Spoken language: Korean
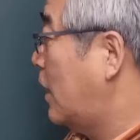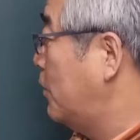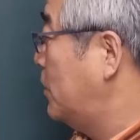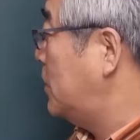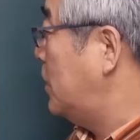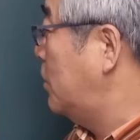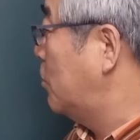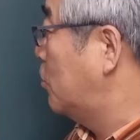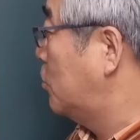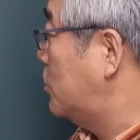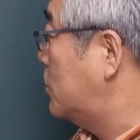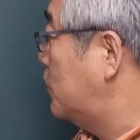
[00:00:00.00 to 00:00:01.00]
탕비실 있는
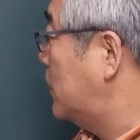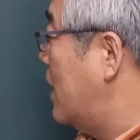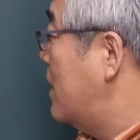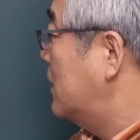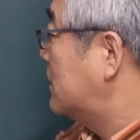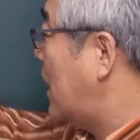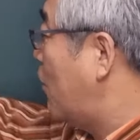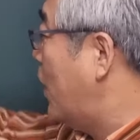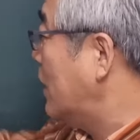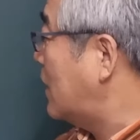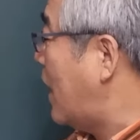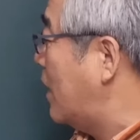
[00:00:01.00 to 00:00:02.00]
것도 있습니다.
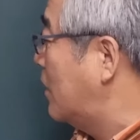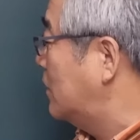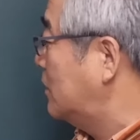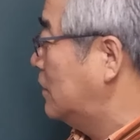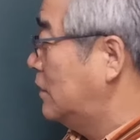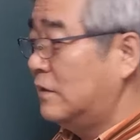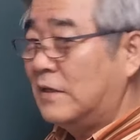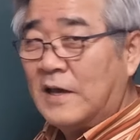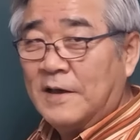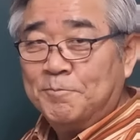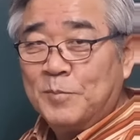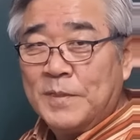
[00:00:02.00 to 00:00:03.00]
쌍화탕은
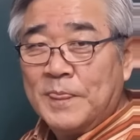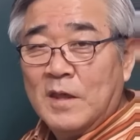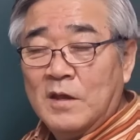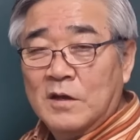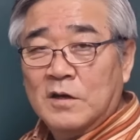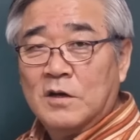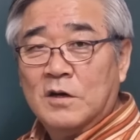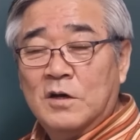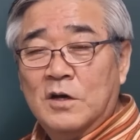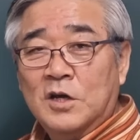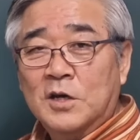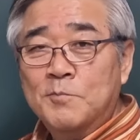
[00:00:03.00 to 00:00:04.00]
예,
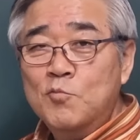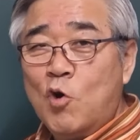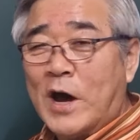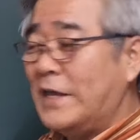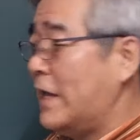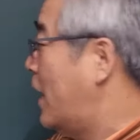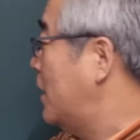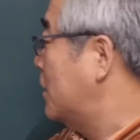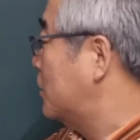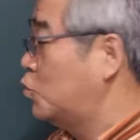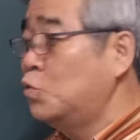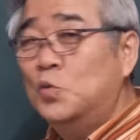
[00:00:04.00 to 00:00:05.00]
어, 음과
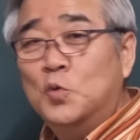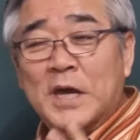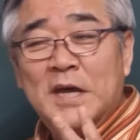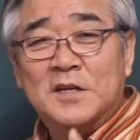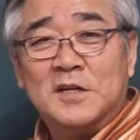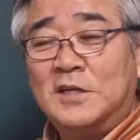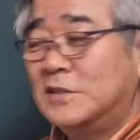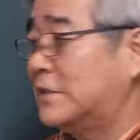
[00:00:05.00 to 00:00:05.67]
양 두 개를